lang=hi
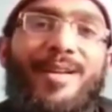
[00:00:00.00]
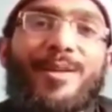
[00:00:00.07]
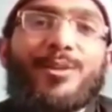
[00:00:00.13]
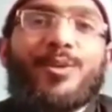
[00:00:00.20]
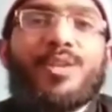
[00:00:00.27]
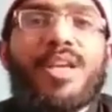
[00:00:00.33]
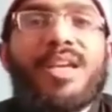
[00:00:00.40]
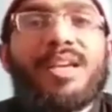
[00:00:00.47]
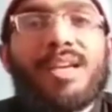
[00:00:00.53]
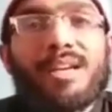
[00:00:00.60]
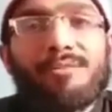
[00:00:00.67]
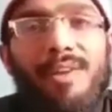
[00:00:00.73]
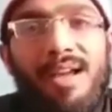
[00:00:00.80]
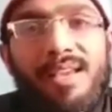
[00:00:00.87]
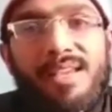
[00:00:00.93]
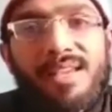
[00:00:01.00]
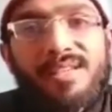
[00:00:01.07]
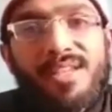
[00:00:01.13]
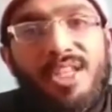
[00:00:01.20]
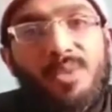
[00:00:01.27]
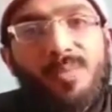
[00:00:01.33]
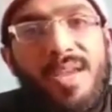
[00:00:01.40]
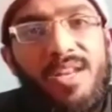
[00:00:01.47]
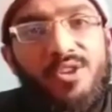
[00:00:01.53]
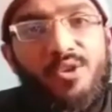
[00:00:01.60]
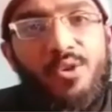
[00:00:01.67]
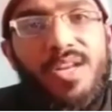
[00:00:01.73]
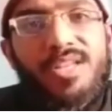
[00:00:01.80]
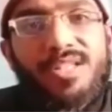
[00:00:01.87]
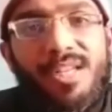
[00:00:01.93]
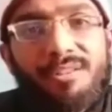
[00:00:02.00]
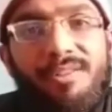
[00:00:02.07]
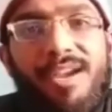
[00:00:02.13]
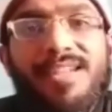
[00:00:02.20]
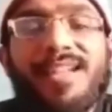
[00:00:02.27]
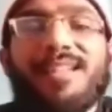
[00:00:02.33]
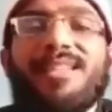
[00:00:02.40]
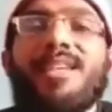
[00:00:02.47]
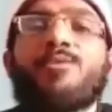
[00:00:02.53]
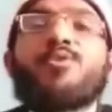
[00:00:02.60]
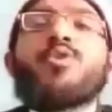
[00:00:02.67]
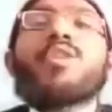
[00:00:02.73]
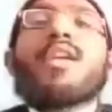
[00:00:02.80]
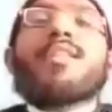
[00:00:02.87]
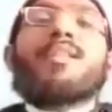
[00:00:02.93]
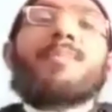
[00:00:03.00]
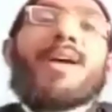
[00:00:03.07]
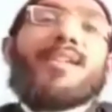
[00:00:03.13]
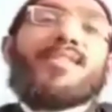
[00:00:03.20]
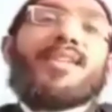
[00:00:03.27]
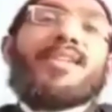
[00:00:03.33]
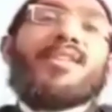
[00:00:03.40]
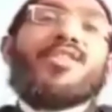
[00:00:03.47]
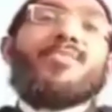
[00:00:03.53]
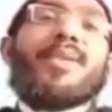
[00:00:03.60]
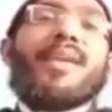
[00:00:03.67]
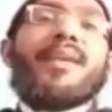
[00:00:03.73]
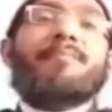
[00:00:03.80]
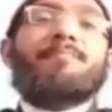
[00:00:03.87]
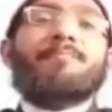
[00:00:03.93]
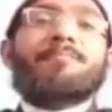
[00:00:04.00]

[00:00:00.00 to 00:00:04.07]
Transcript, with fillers: तो ये करवा ये जिस पे इंश्योरेंस करवाई जाती है उसके एतबार से किसमें है